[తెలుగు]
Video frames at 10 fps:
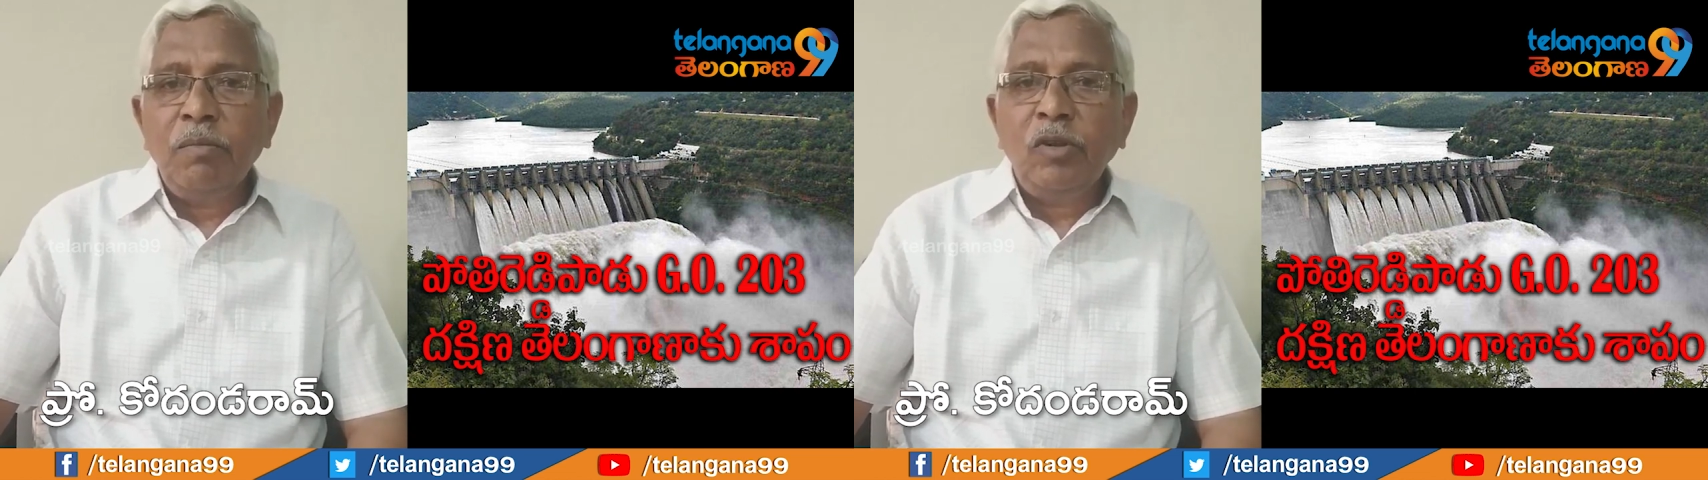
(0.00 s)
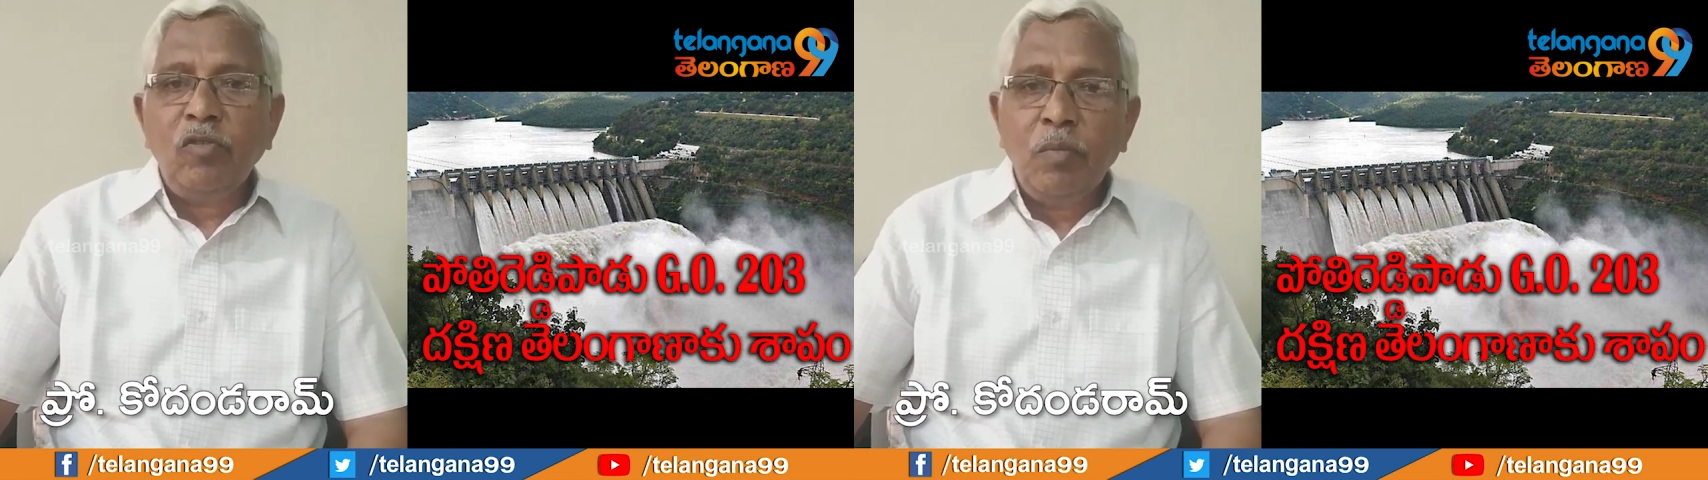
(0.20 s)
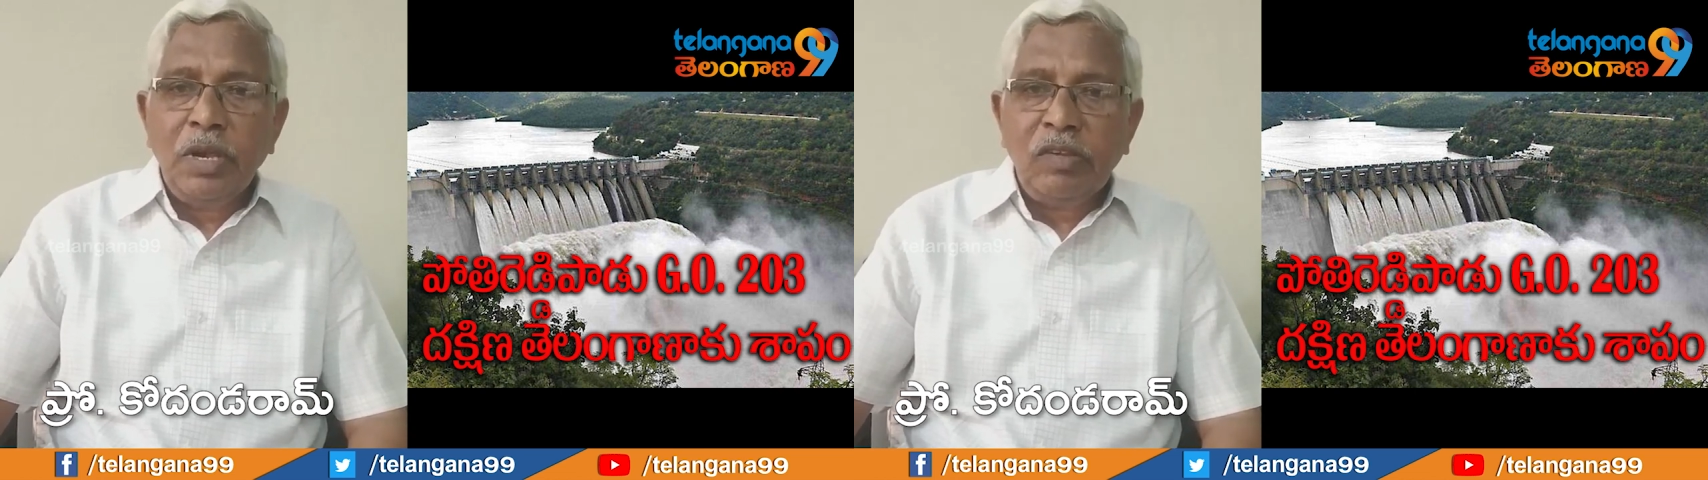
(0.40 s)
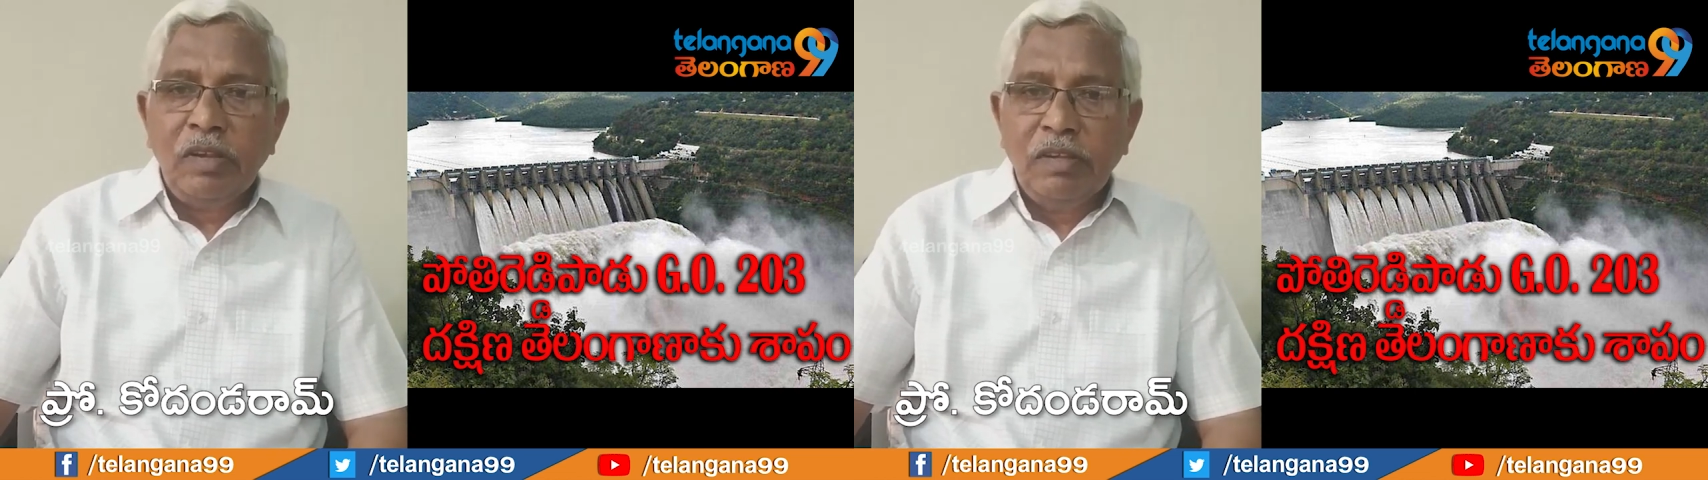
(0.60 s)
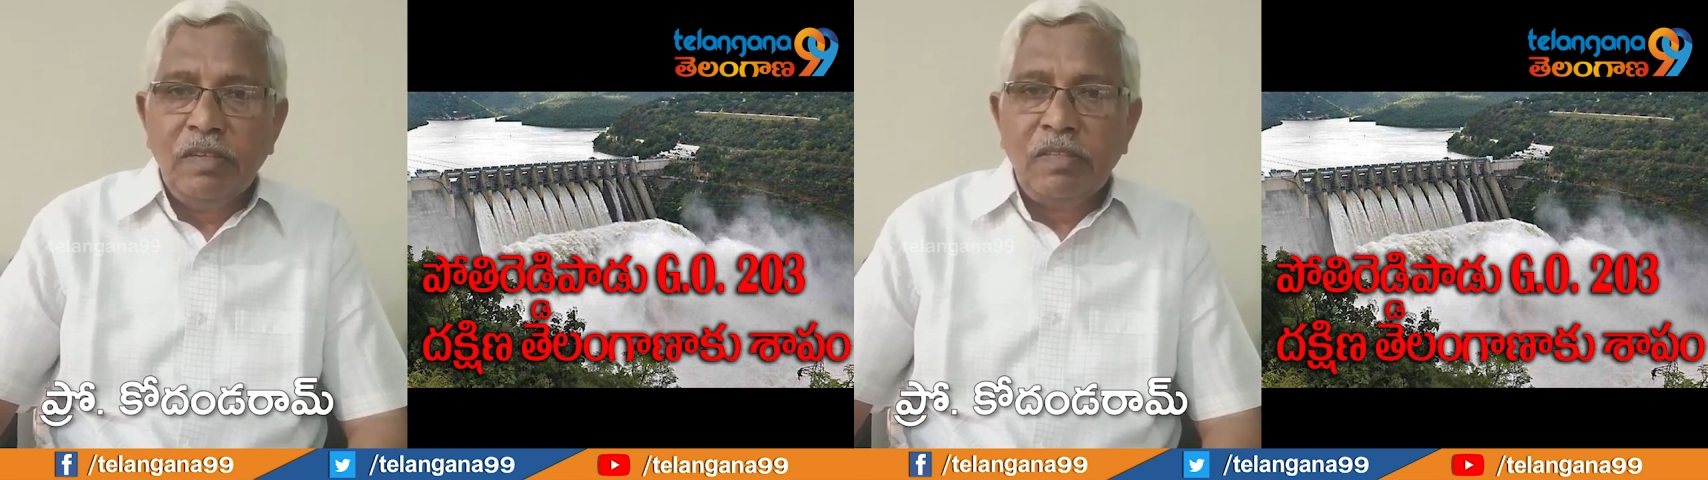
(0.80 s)

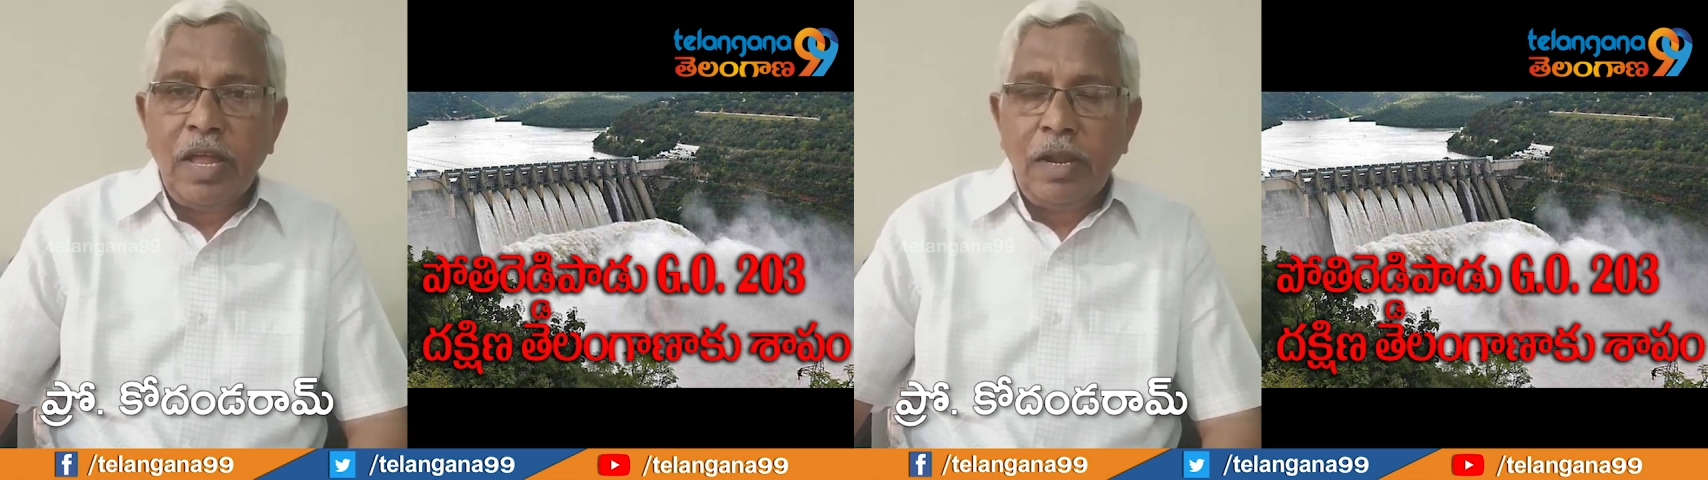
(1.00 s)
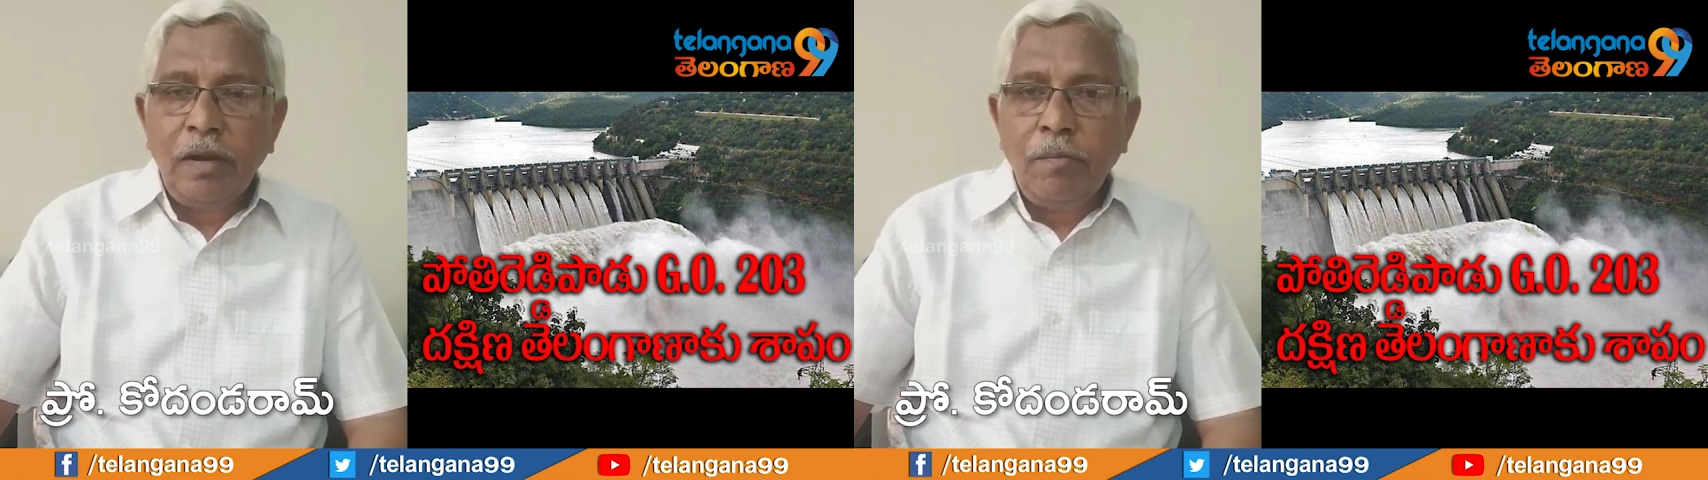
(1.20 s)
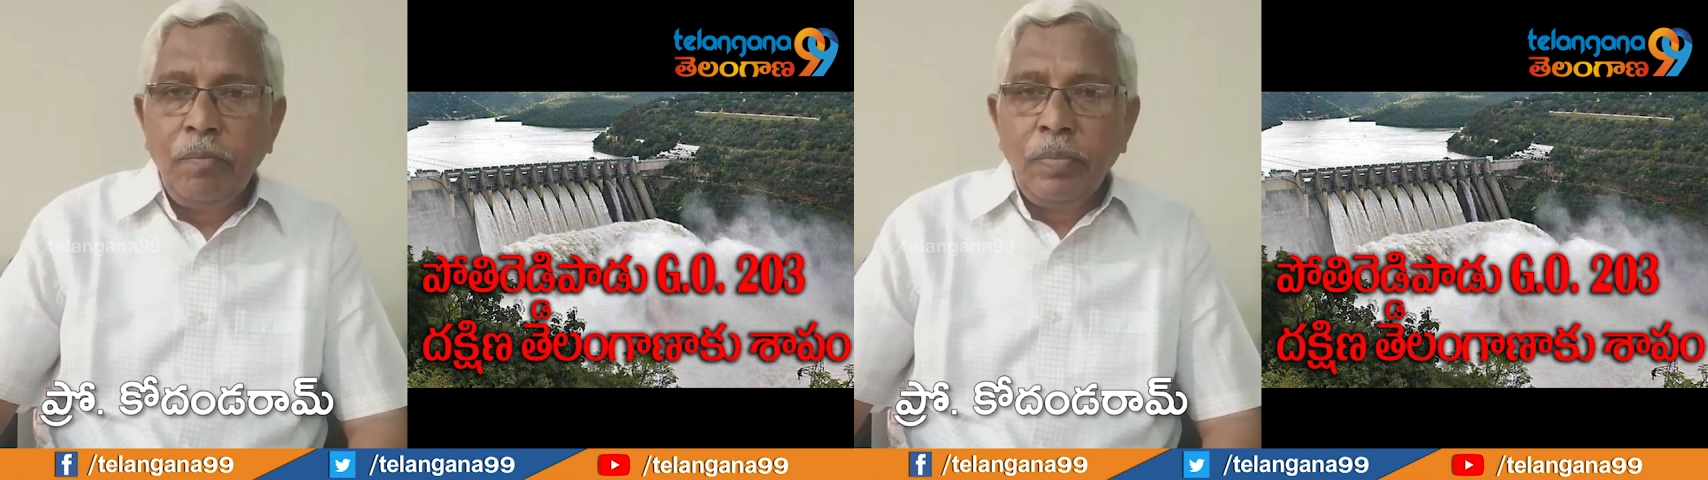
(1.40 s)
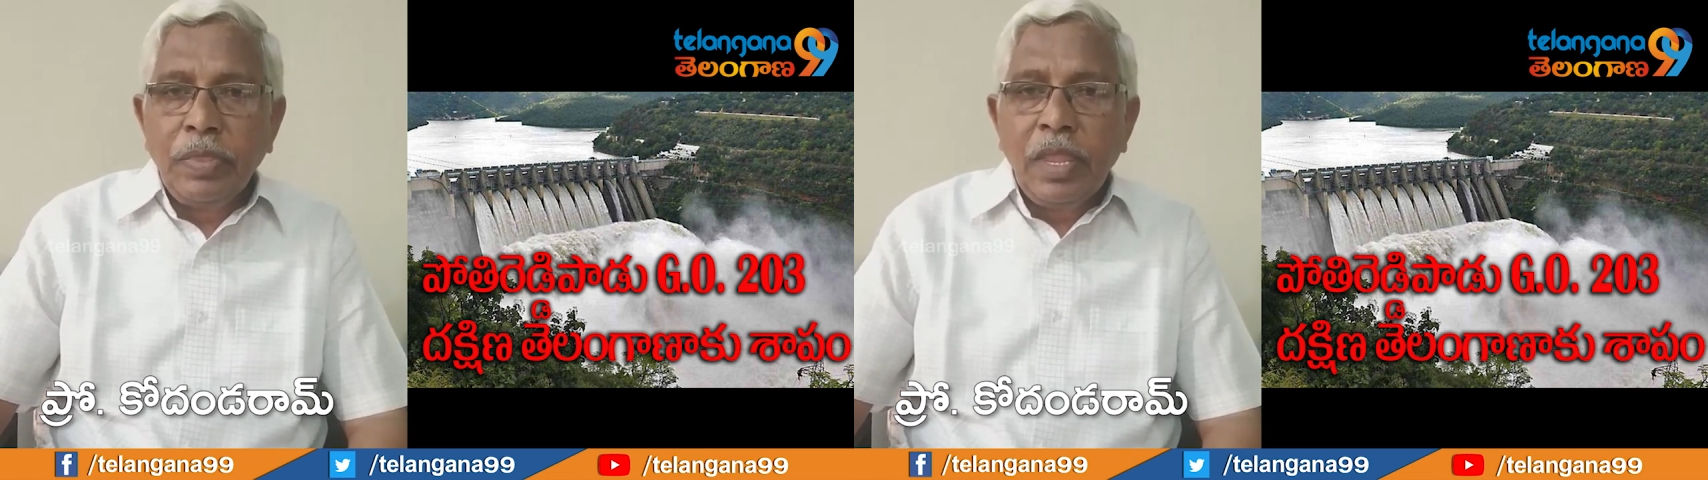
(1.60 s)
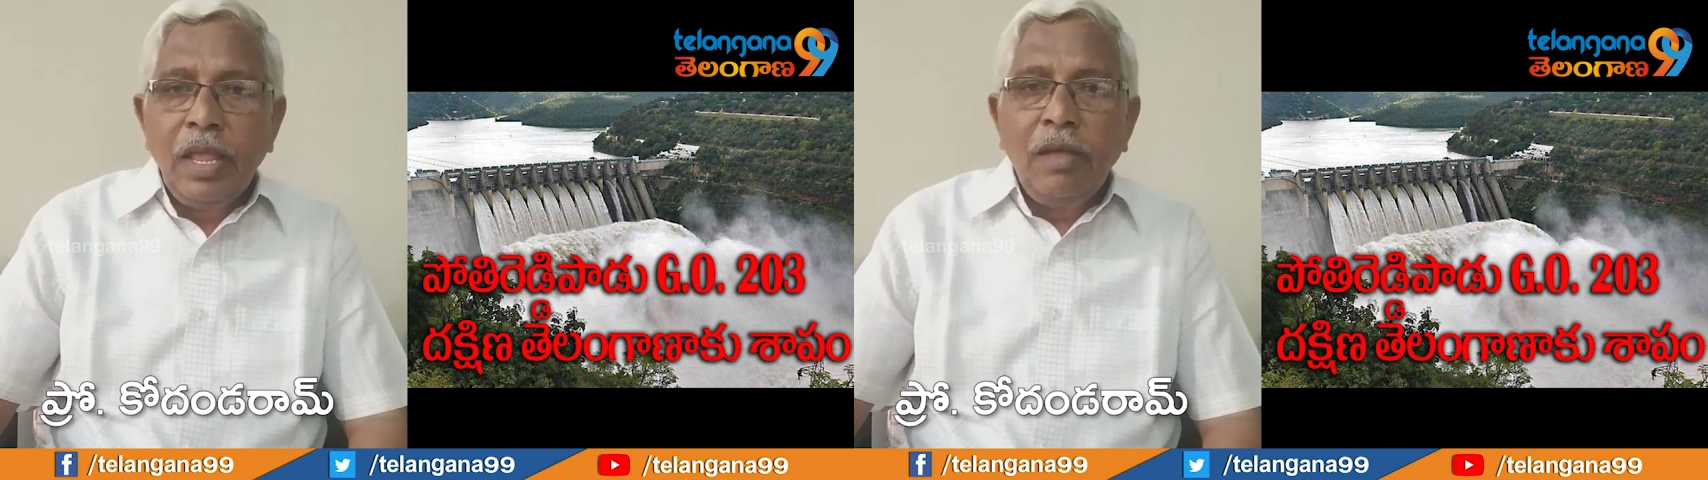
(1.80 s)
రాయలసీమను సుభిక్షం
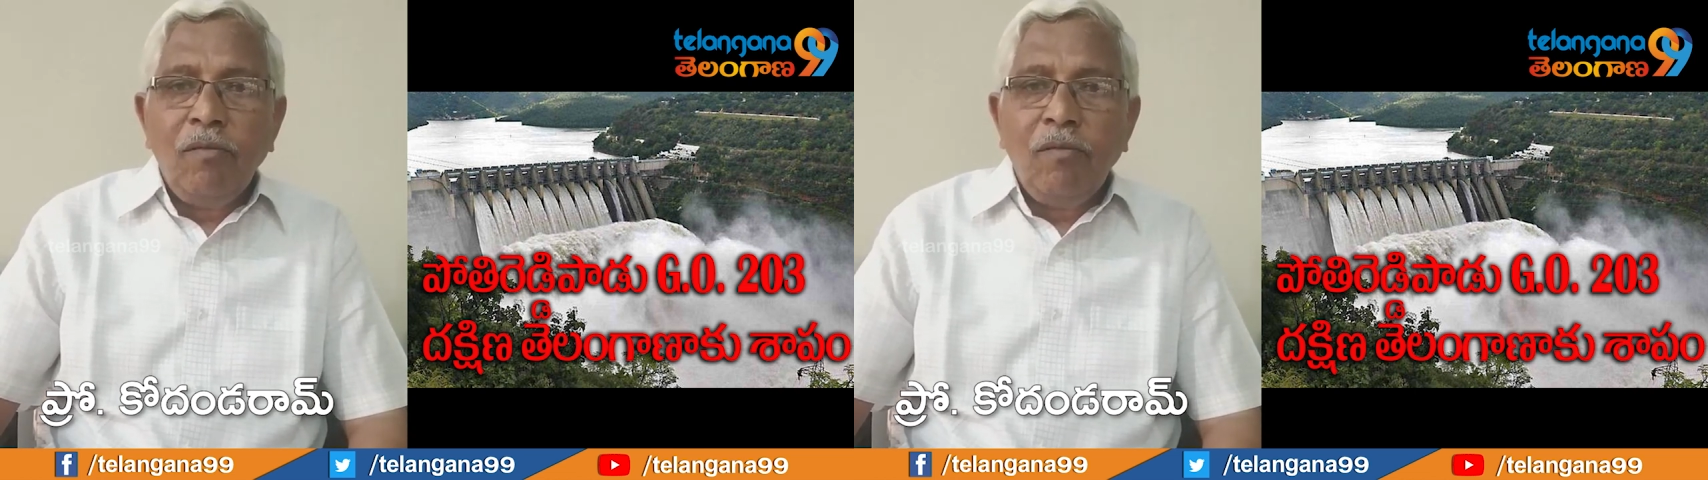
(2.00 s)
చేస్తానని